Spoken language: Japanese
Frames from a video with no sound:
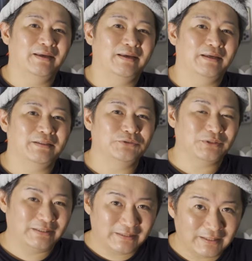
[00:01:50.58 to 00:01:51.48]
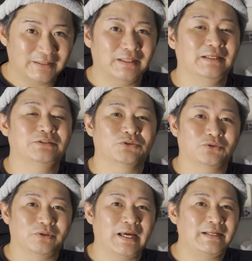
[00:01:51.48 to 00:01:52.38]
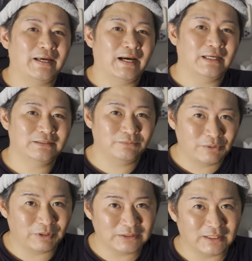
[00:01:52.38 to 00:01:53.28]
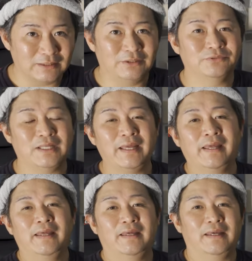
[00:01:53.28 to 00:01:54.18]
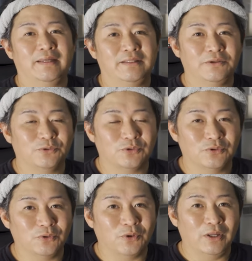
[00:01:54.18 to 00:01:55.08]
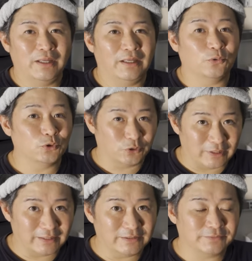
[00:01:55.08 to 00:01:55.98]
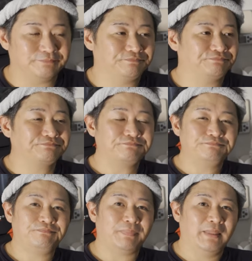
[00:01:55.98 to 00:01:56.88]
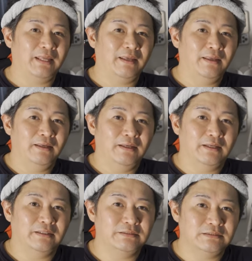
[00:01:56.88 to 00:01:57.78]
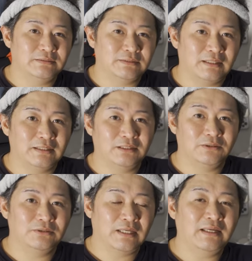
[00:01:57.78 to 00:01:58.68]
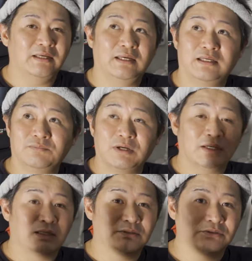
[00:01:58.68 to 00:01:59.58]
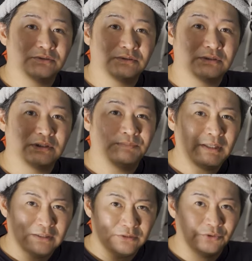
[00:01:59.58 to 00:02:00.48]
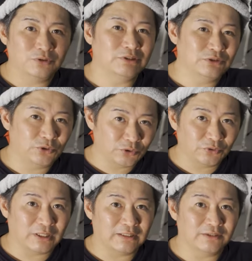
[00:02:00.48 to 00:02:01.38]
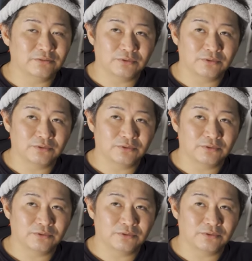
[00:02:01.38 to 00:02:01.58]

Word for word: えー、それでね、えー、ちょっとやり始めましたっていうね、えー、っていうことの、えご紹介です。で、え実際ね、え今から、今どういう状況かっていう